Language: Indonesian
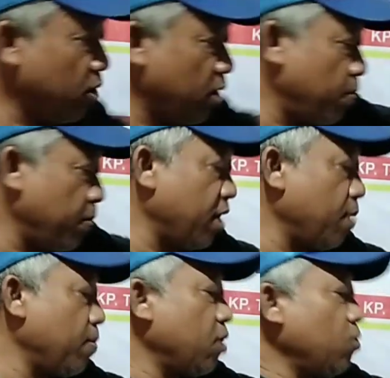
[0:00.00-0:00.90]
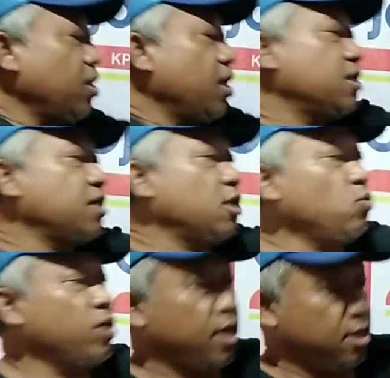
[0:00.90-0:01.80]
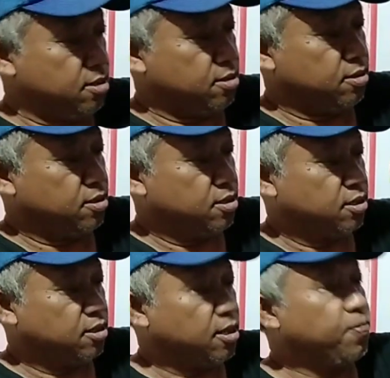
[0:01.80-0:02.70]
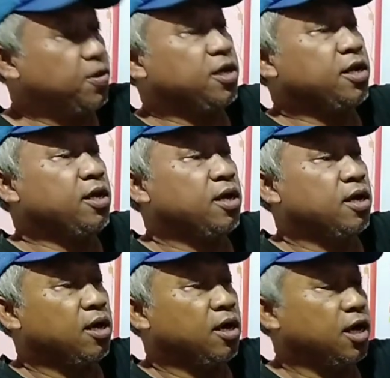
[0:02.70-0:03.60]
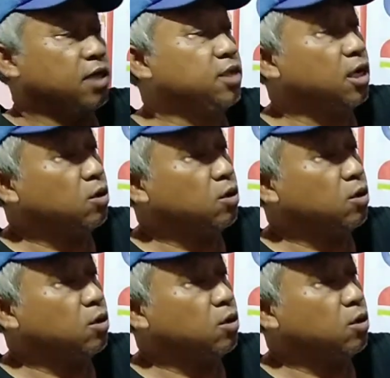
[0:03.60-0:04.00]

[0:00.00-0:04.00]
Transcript: yang warna merah marun tinggal satu ya tapi ini Haji